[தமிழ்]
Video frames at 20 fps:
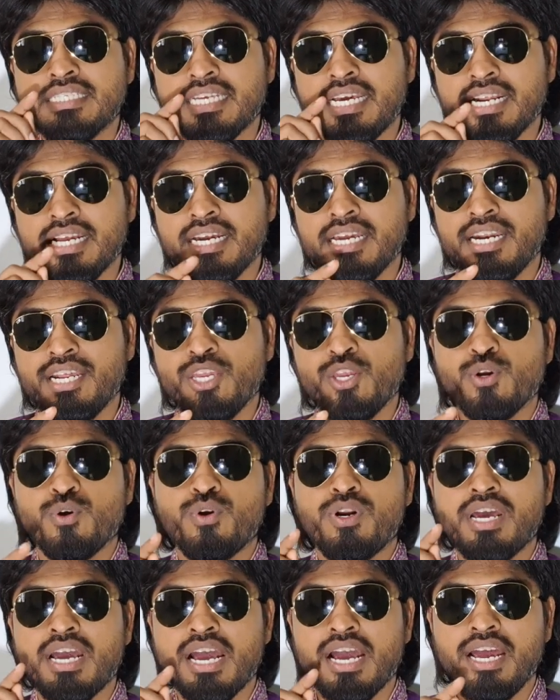
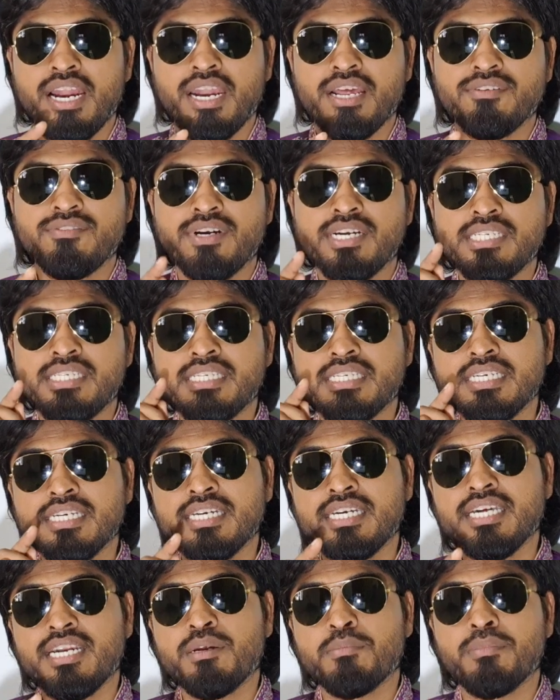சர்க்கரையோட அளவை
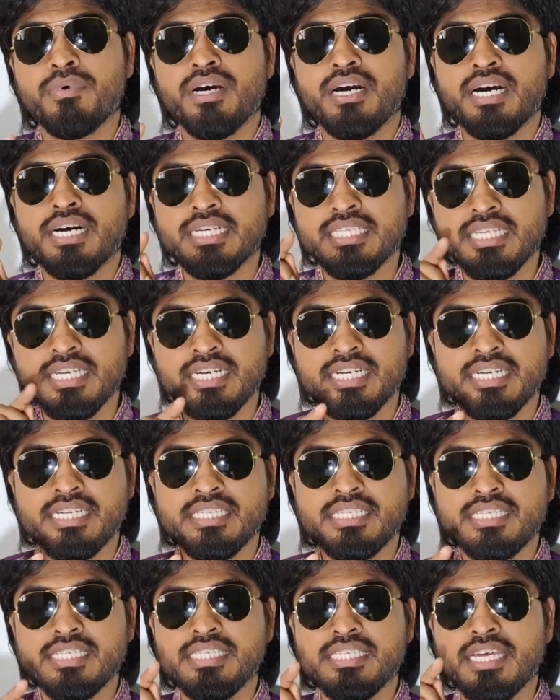சீக்கிரமாக
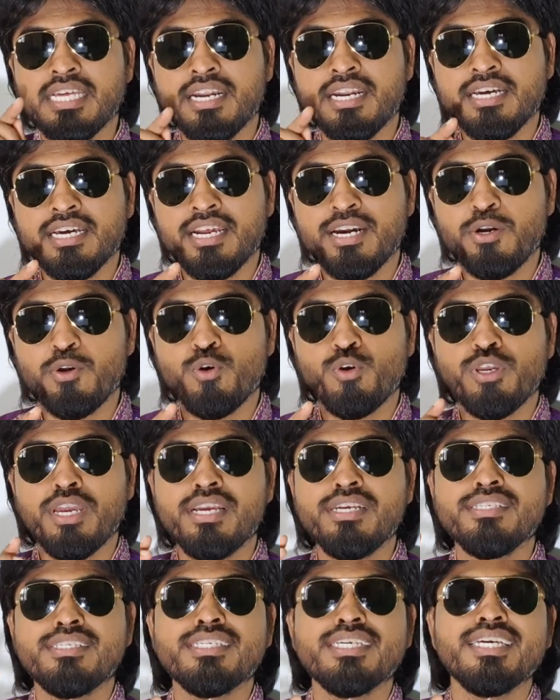அதிகரித்து சர்க்கரை
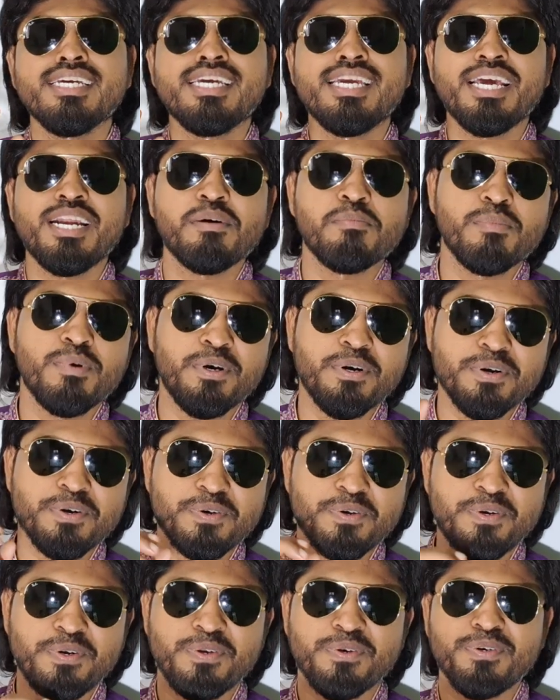நோயை
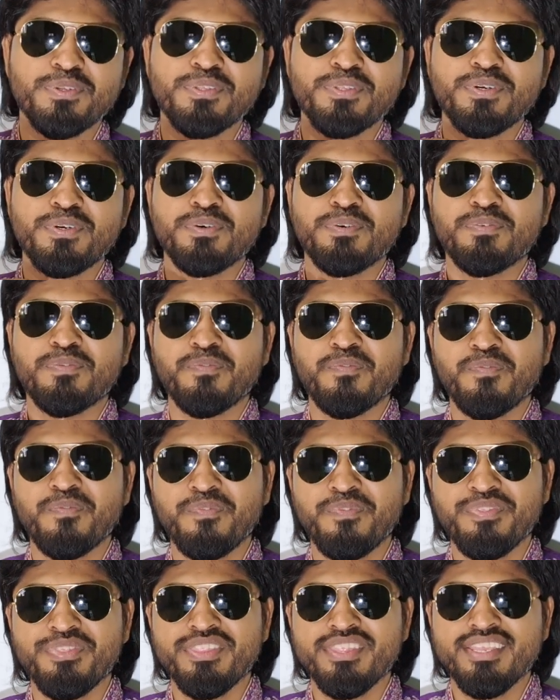சீக்கிரமாக கொண்டு வந்துடும்
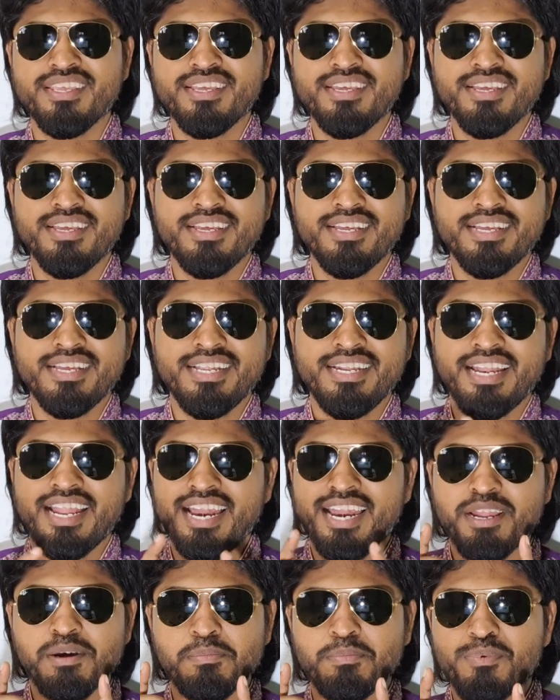
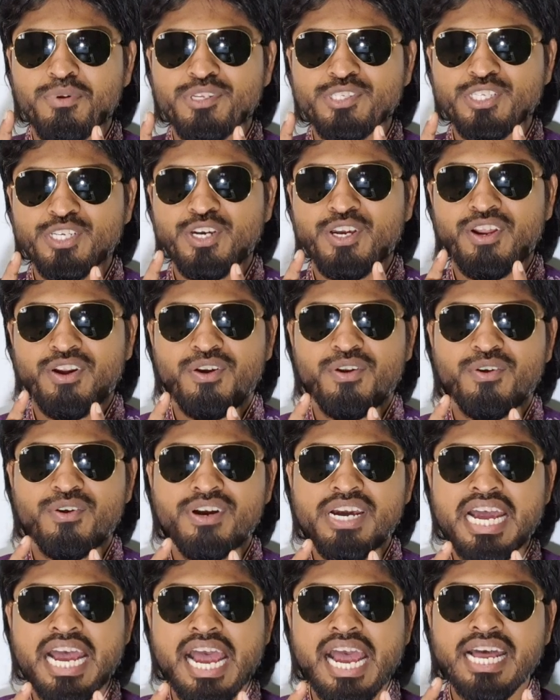நல்லா
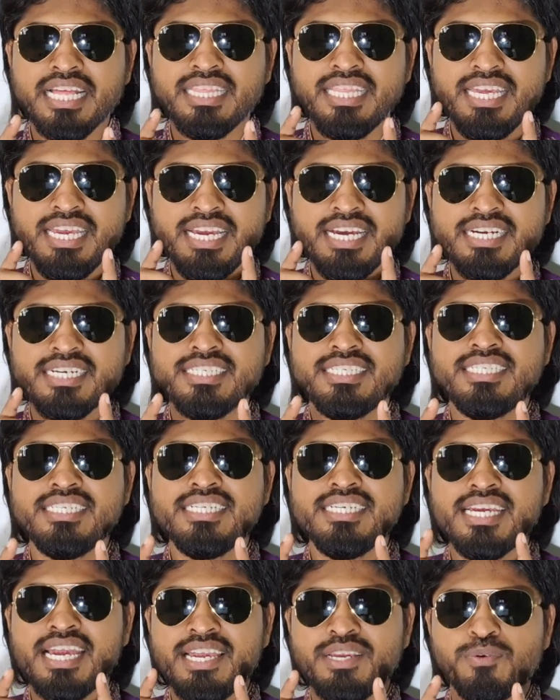புரிஞ்சுக்கிறணும் அதிக
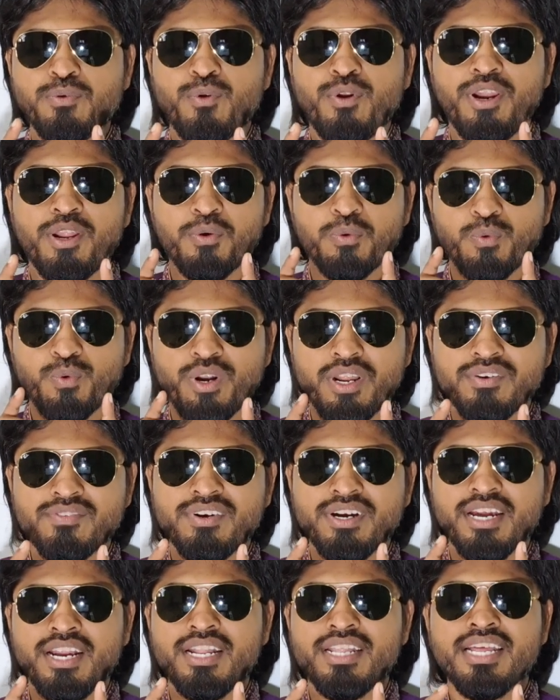ஜிஐ உள்ள
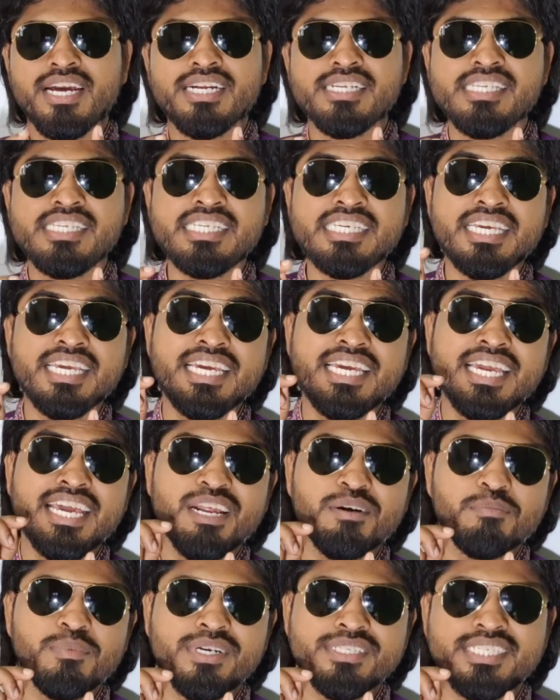உணவுகள் தான்
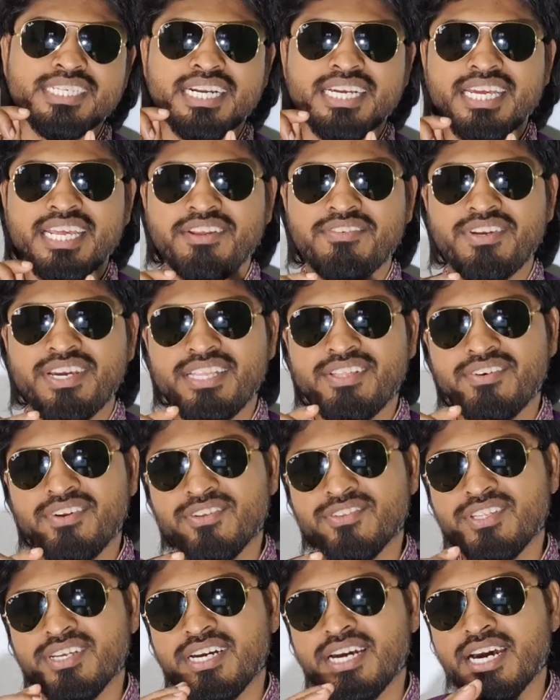சீக்கிரமாக சர்க்கரை வியாதி
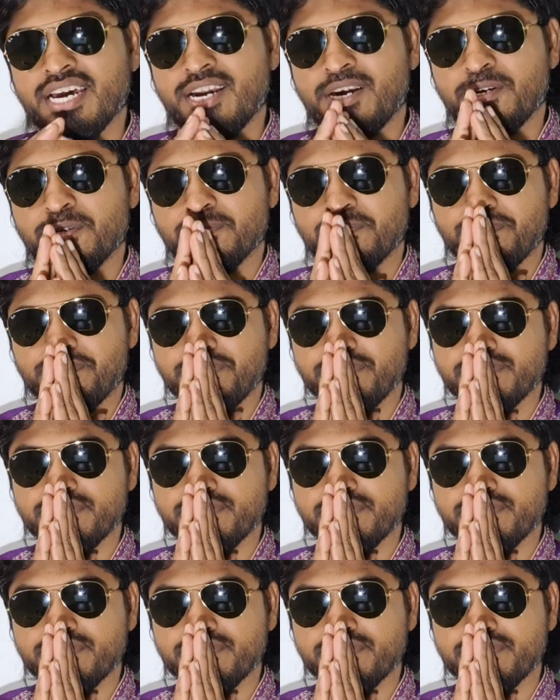வர்றதுக்கு காரணம்